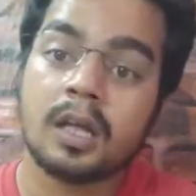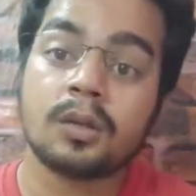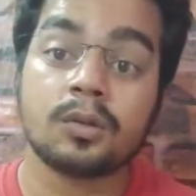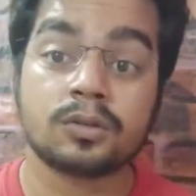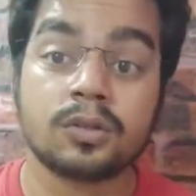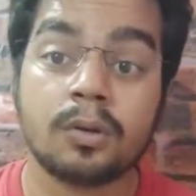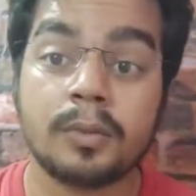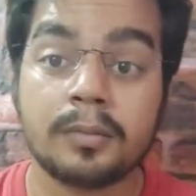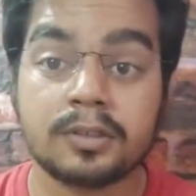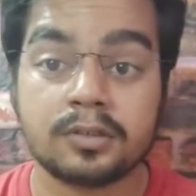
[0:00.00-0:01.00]
हेलो दोस्तों
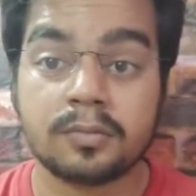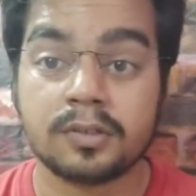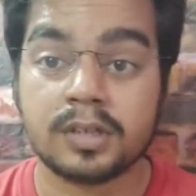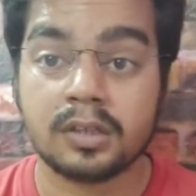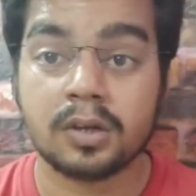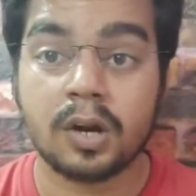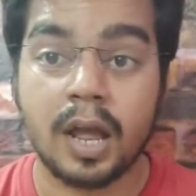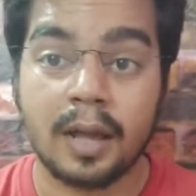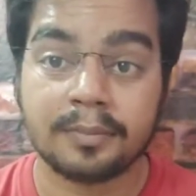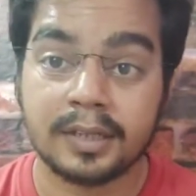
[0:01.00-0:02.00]
मैं विष्णु प्रसाद और
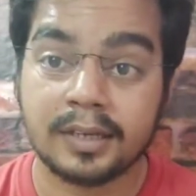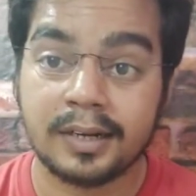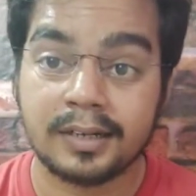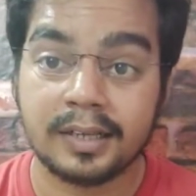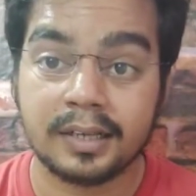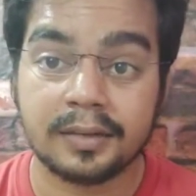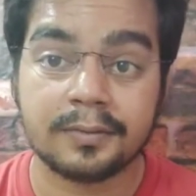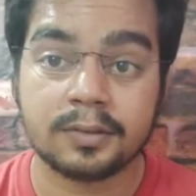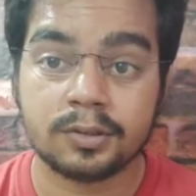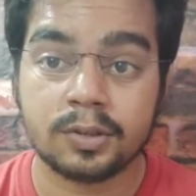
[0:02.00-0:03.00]
आप देख रहे हैं
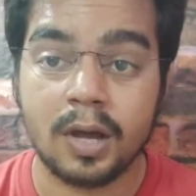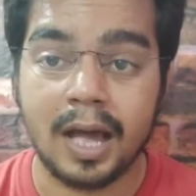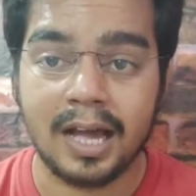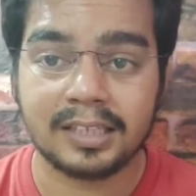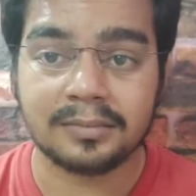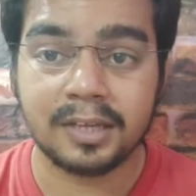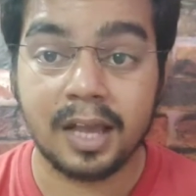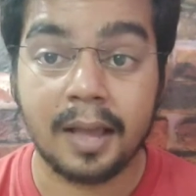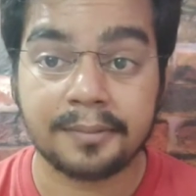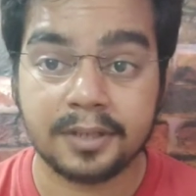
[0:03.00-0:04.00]
टेक्टिविल दोस्तों आज मैं
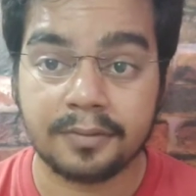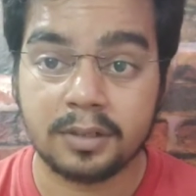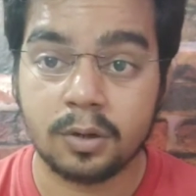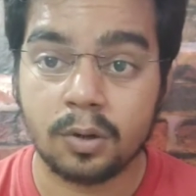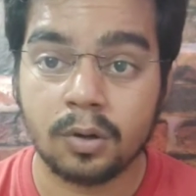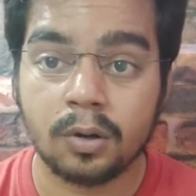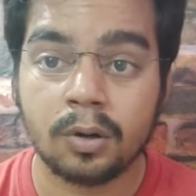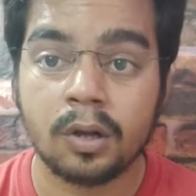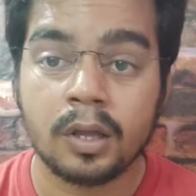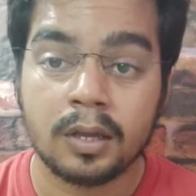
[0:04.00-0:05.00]
आप सभी लोगों
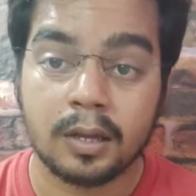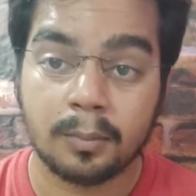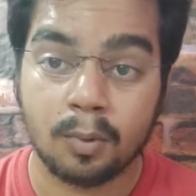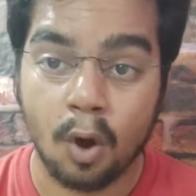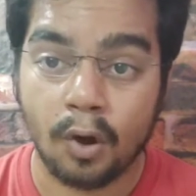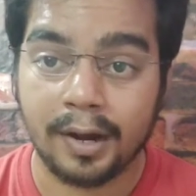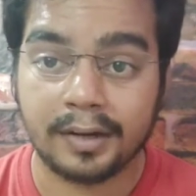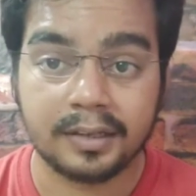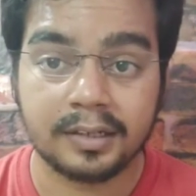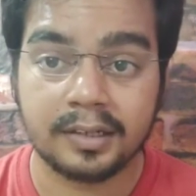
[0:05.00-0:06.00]
को ब्लॉग
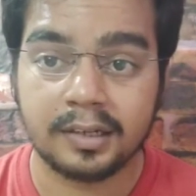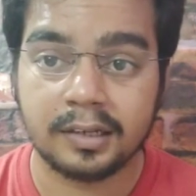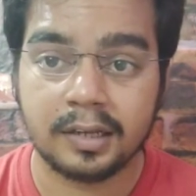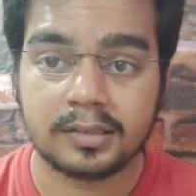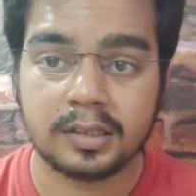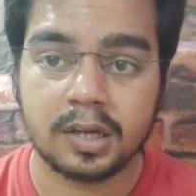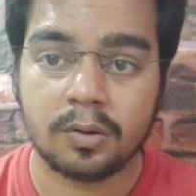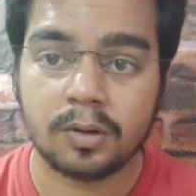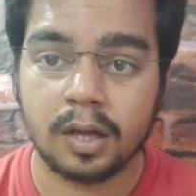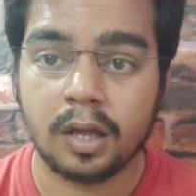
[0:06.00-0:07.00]
आर्टिकल लिखना
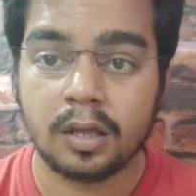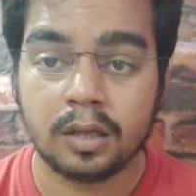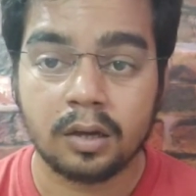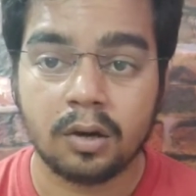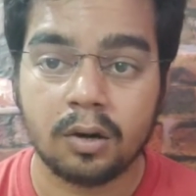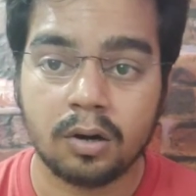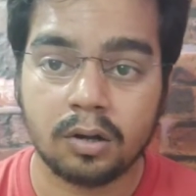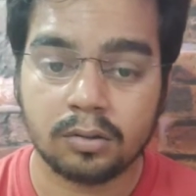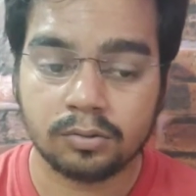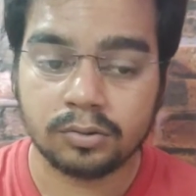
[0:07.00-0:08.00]
सिखाऊंगा
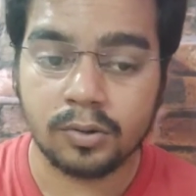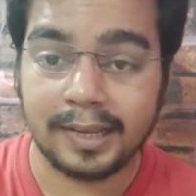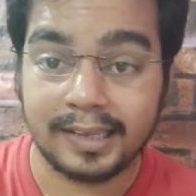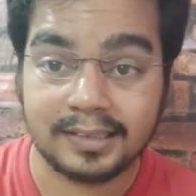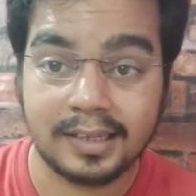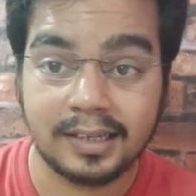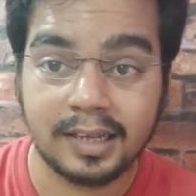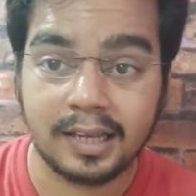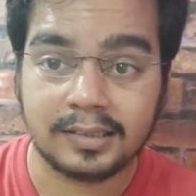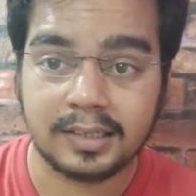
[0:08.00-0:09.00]
और उसको कैसे
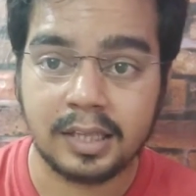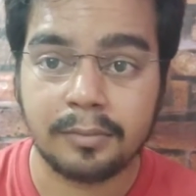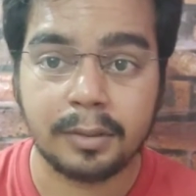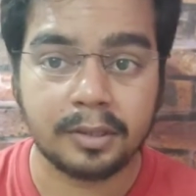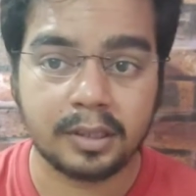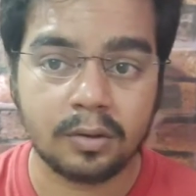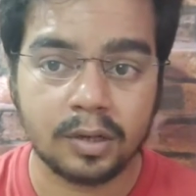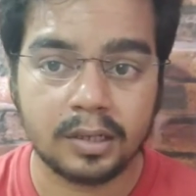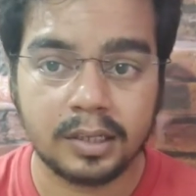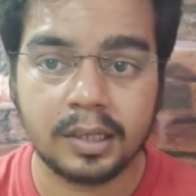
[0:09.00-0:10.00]
लिखा जाता है मैं
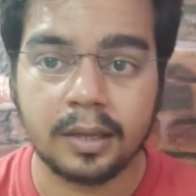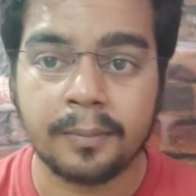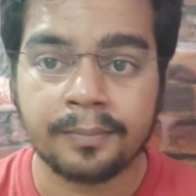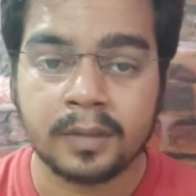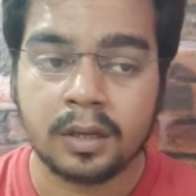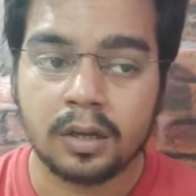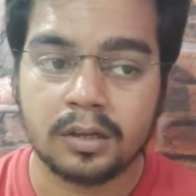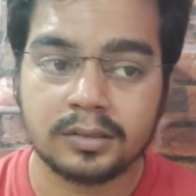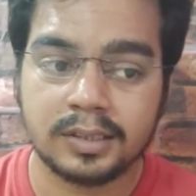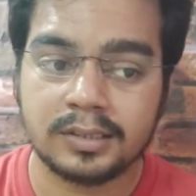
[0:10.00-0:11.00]
बताऊंगा ठीक
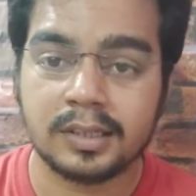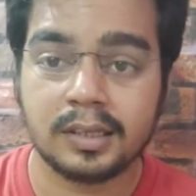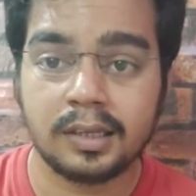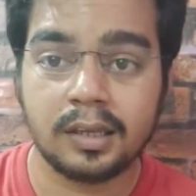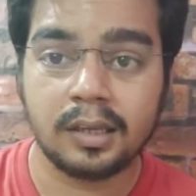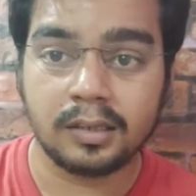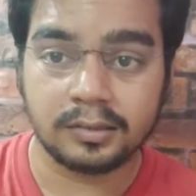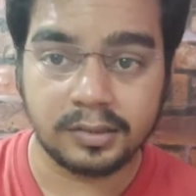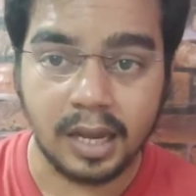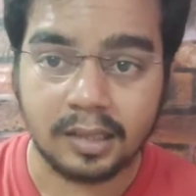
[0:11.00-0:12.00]
है जैसे कि
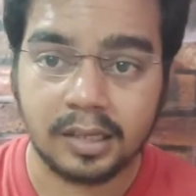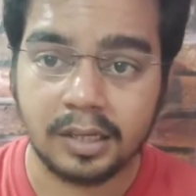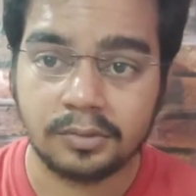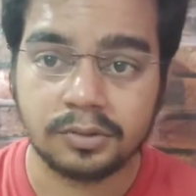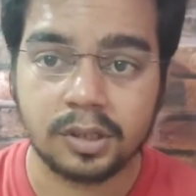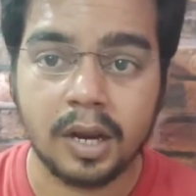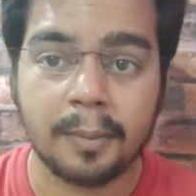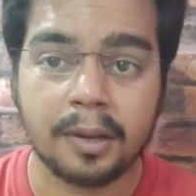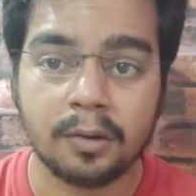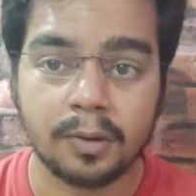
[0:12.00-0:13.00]
ज्यादा यूजर
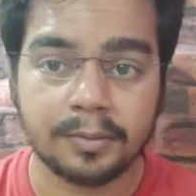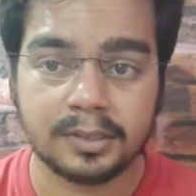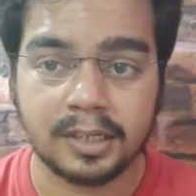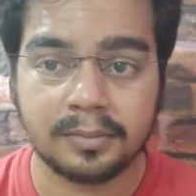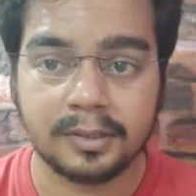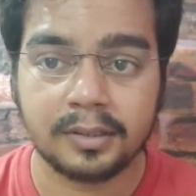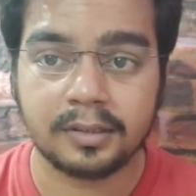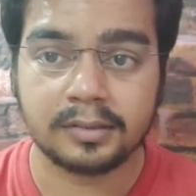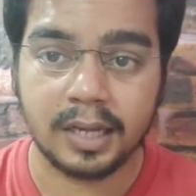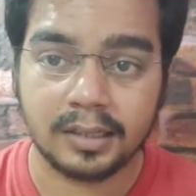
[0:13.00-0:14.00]
आपके वेबसाइट
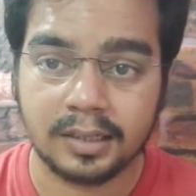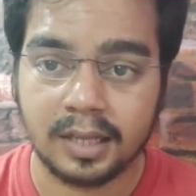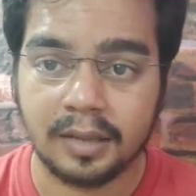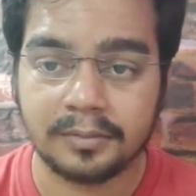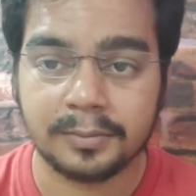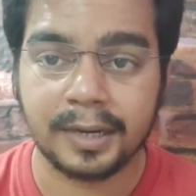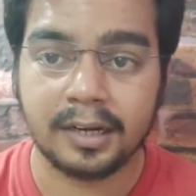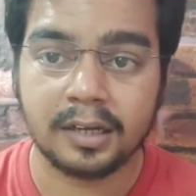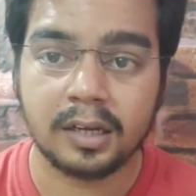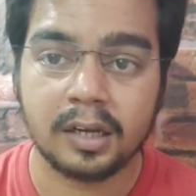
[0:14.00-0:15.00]
में ज्यादा टाइम
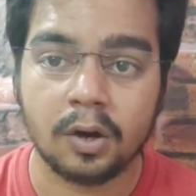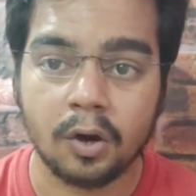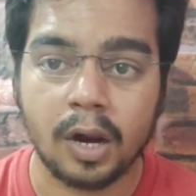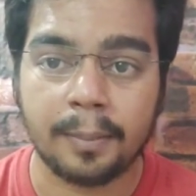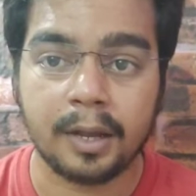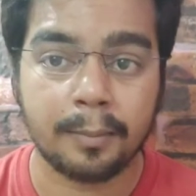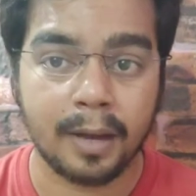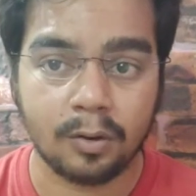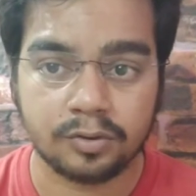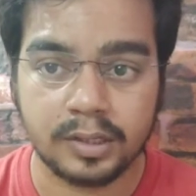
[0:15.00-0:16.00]
स्पेंड करे और आपका
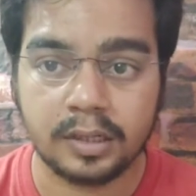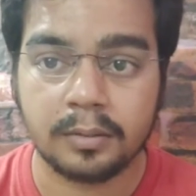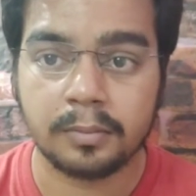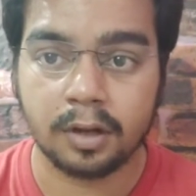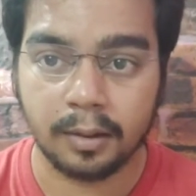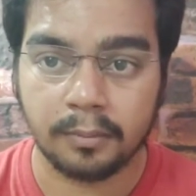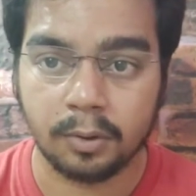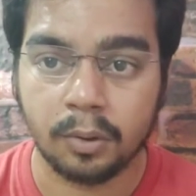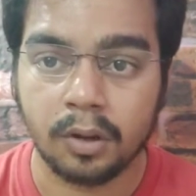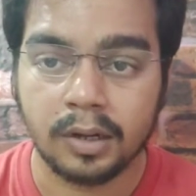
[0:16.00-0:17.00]
बाउंस रेट कम
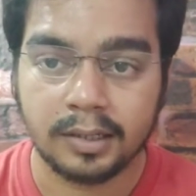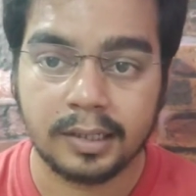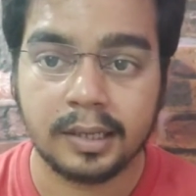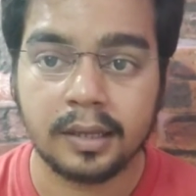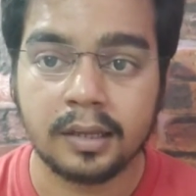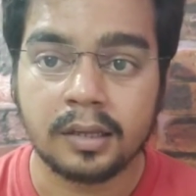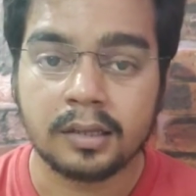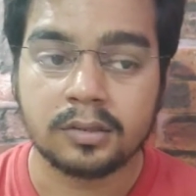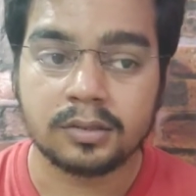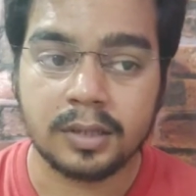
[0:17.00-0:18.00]
हो ठीक है
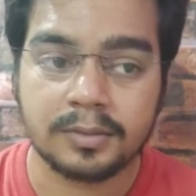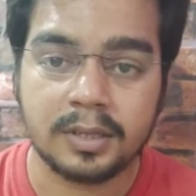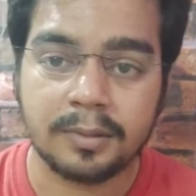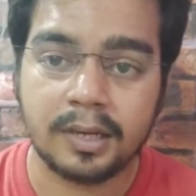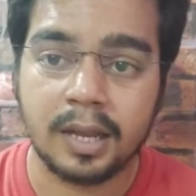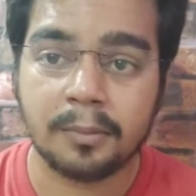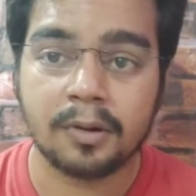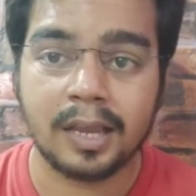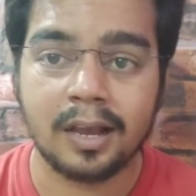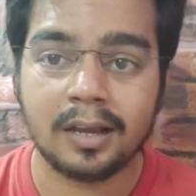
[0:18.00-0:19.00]
तो सबसे पहले
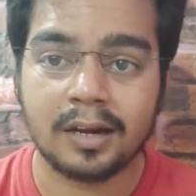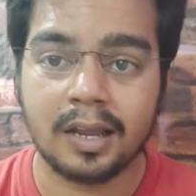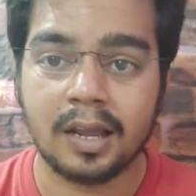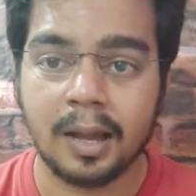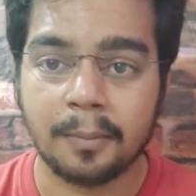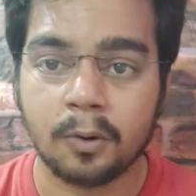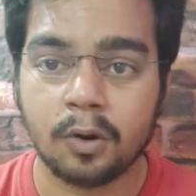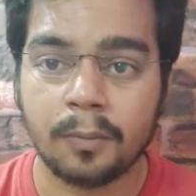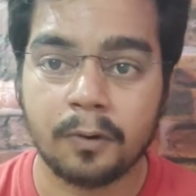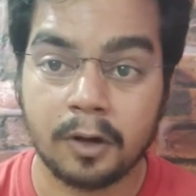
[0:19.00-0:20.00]
आपको क्या करना है
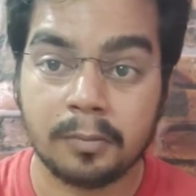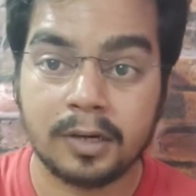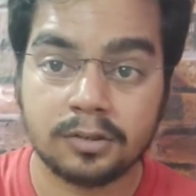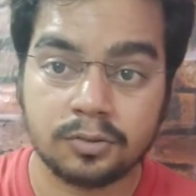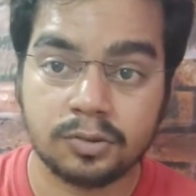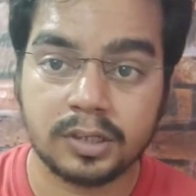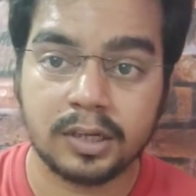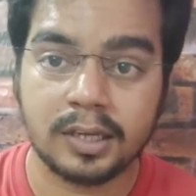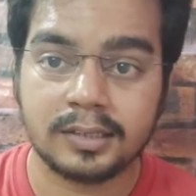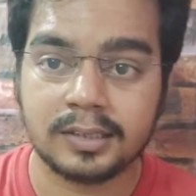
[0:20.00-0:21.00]
आपको फॉर्मेट चूज
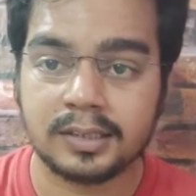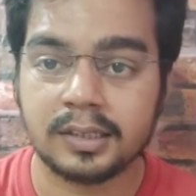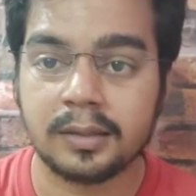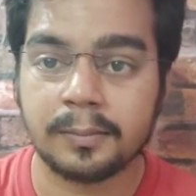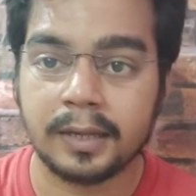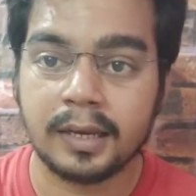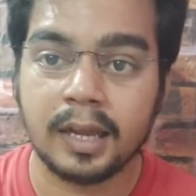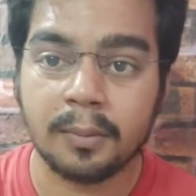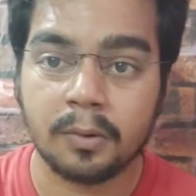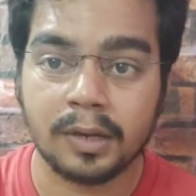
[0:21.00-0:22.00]
करना है जैसे कि
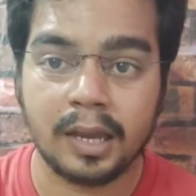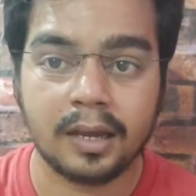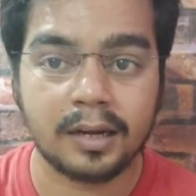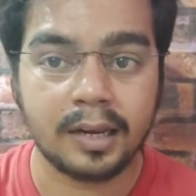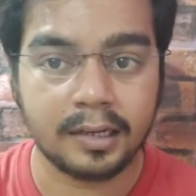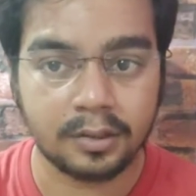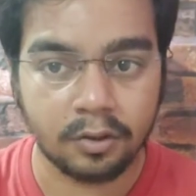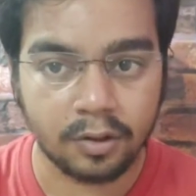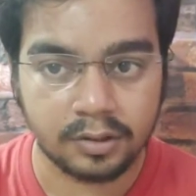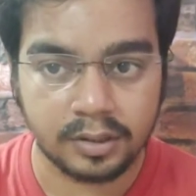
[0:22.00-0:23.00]
पहले आपको क्या करना है
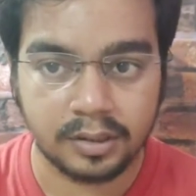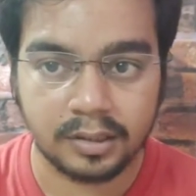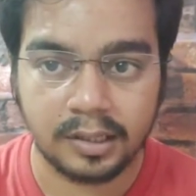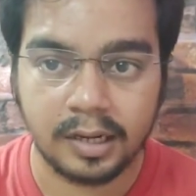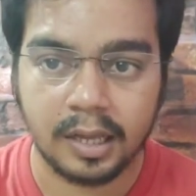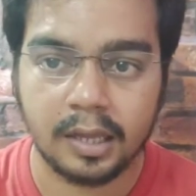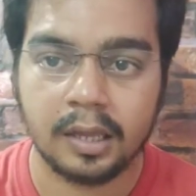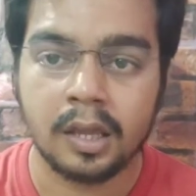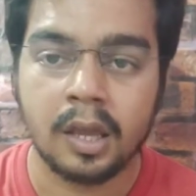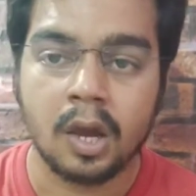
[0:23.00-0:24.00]
इंट्रोडक्शन देना है